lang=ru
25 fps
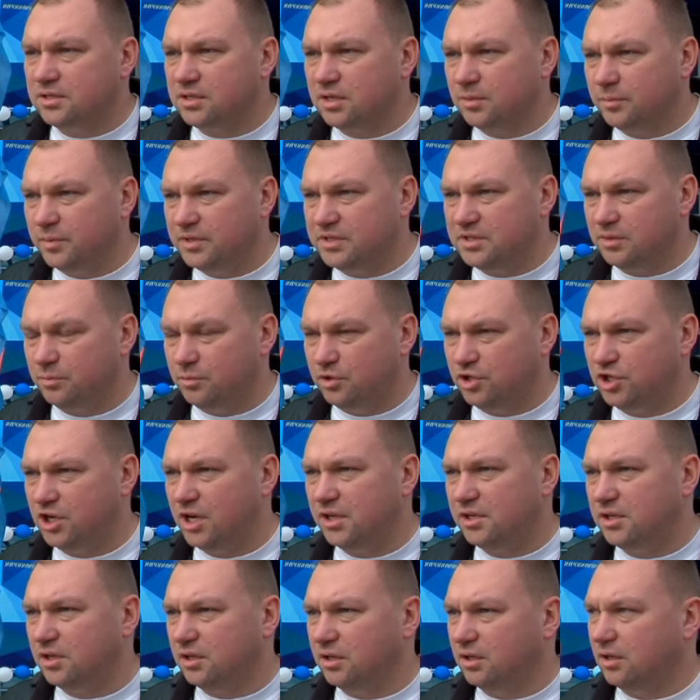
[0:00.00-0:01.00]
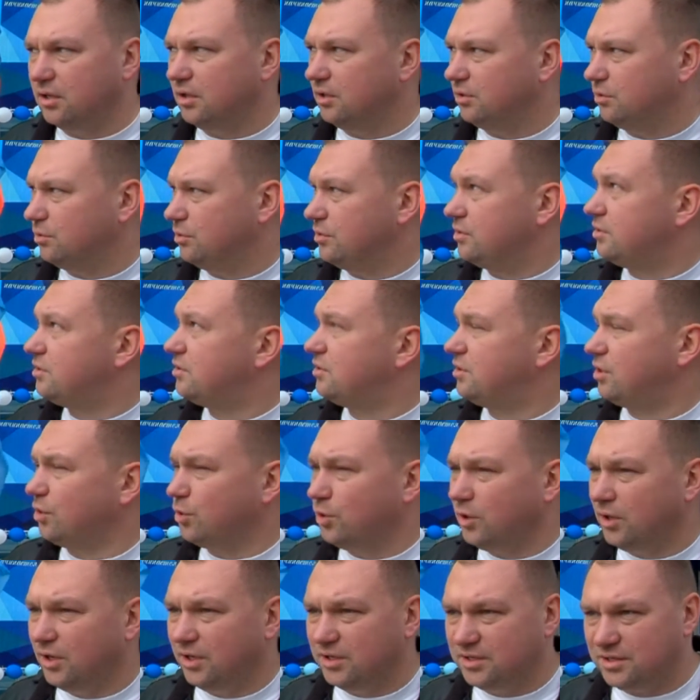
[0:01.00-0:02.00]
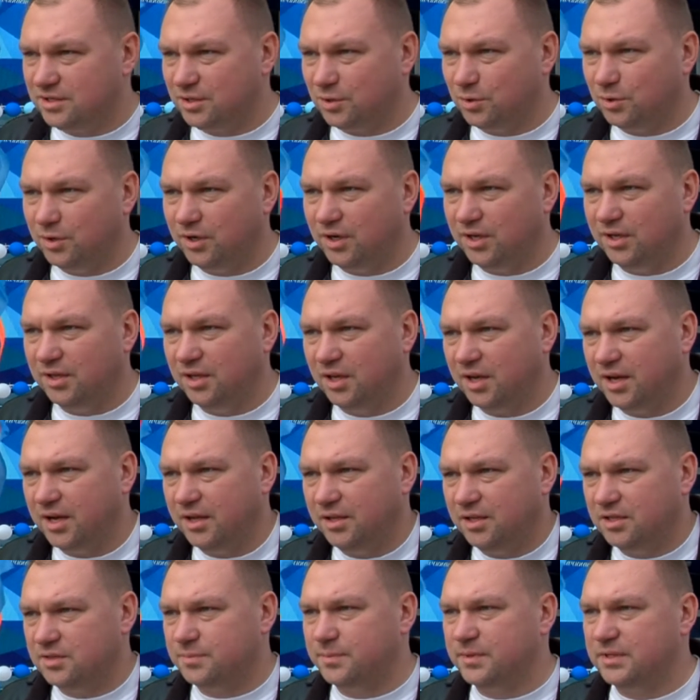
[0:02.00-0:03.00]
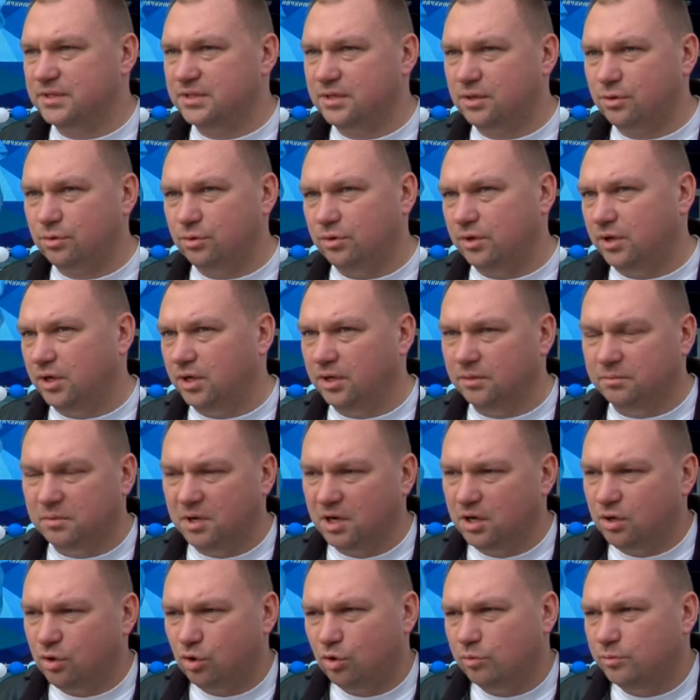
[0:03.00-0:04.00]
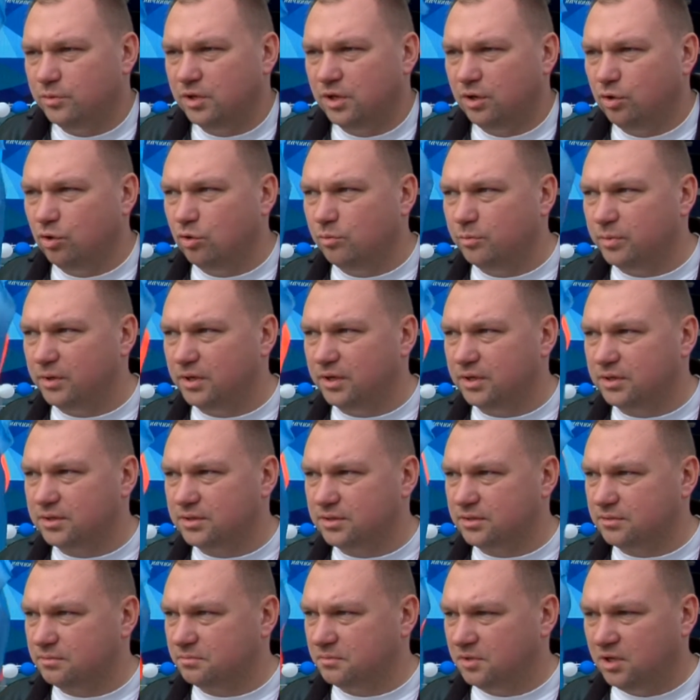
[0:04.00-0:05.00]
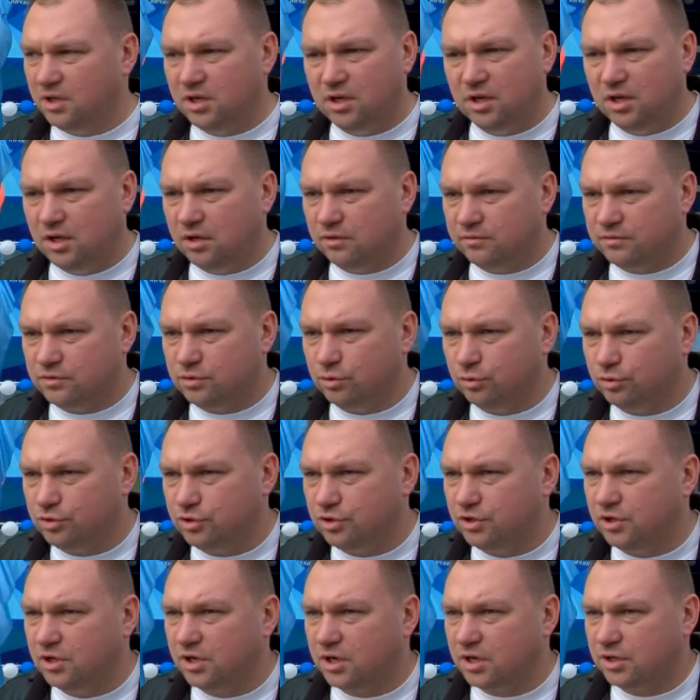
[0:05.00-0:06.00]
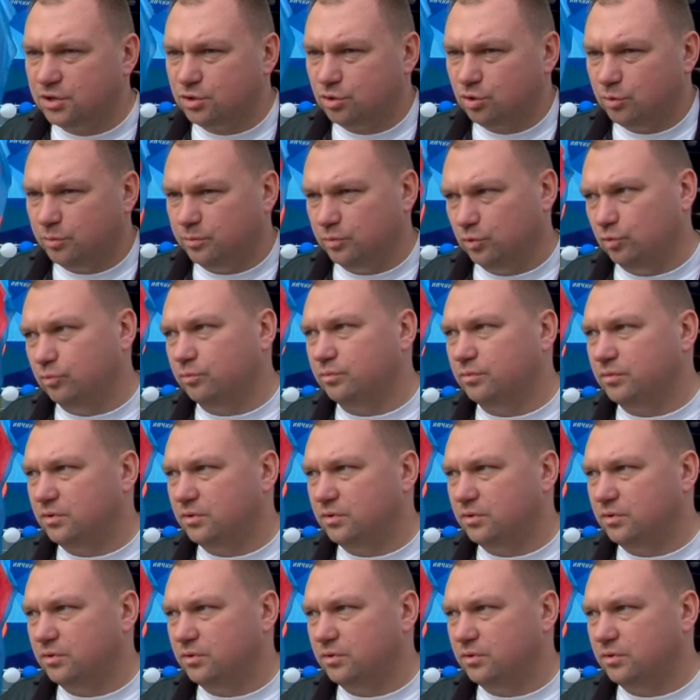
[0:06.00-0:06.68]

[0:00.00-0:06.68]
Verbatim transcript: самое замечательное, то есть строили, строили, наконец построили, огромный комплекс, все очень хорошо, ну,